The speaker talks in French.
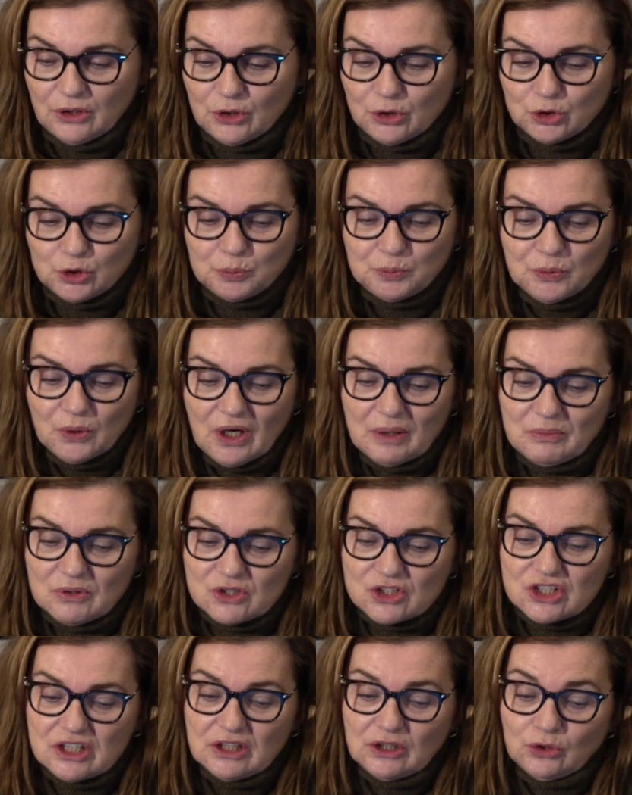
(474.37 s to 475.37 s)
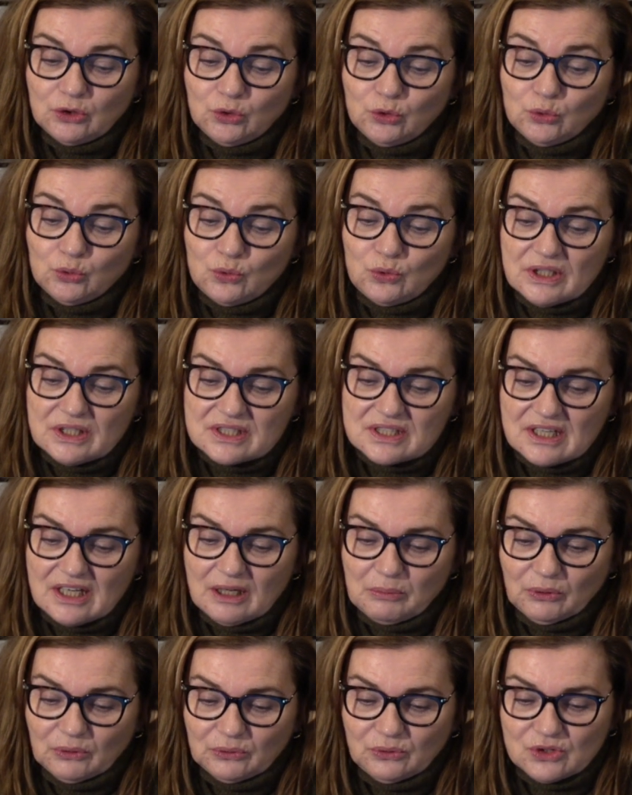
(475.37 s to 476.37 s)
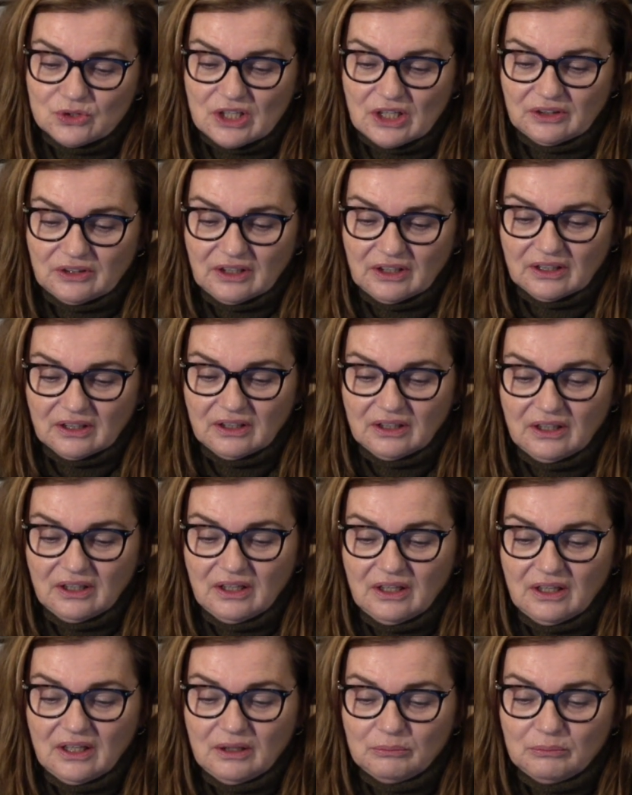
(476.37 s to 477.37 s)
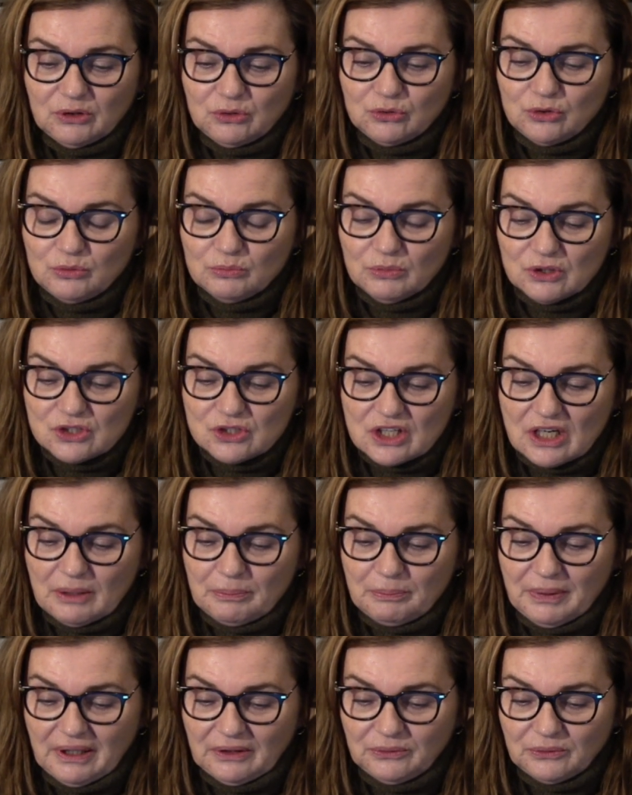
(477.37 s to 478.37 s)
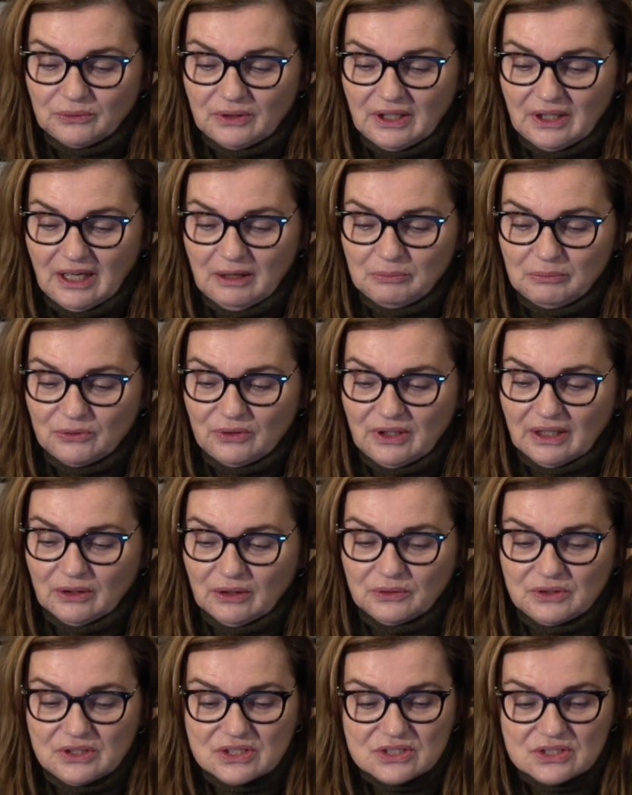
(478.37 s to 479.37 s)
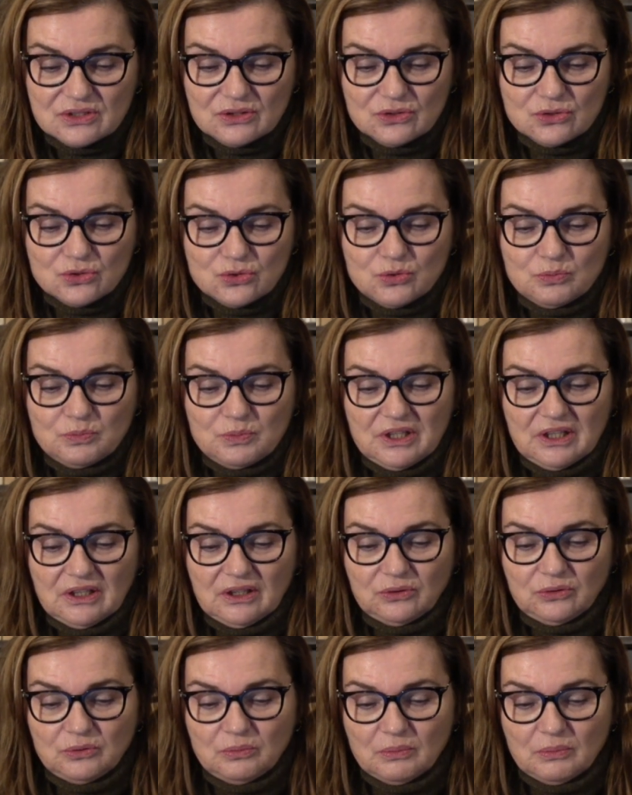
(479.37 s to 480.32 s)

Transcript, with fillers: Tu pourras manger tous les arbres du jardin, mais tu ne mangeras pas de l'arbre de la connaissance du bien et du